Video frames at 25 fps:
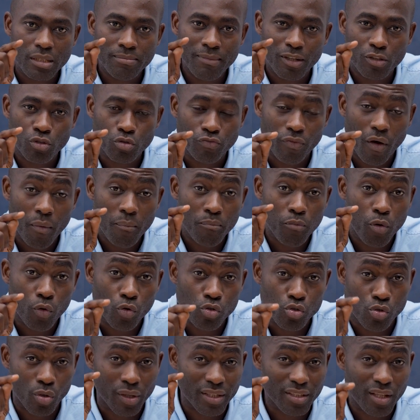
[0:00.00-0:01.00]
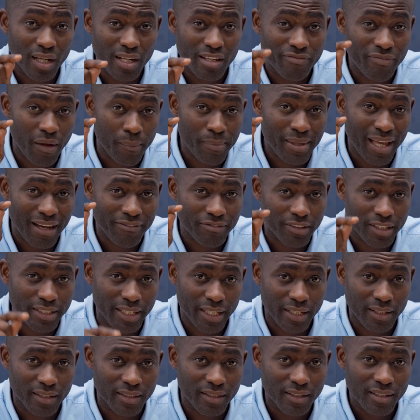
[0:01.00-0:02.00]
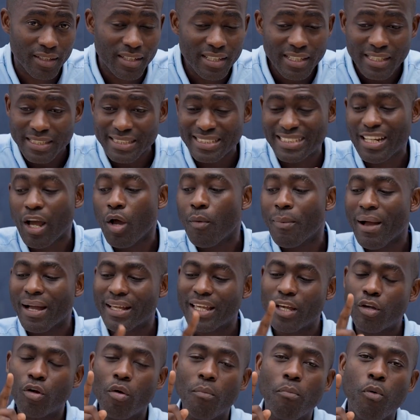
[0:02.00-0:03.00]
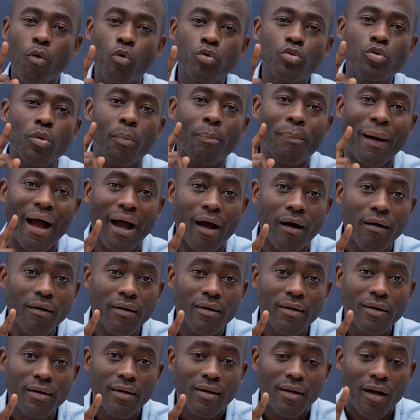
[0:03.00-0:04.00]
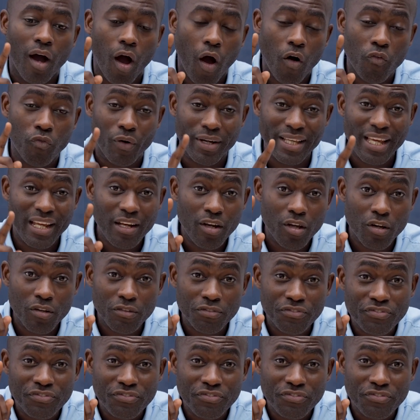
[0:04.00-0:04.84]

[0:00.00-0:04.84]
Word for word: qui m'a souvent beaucoup choqué dans les familles africaines. J'ai remarqué que beaucoup de parents envoyaient leurs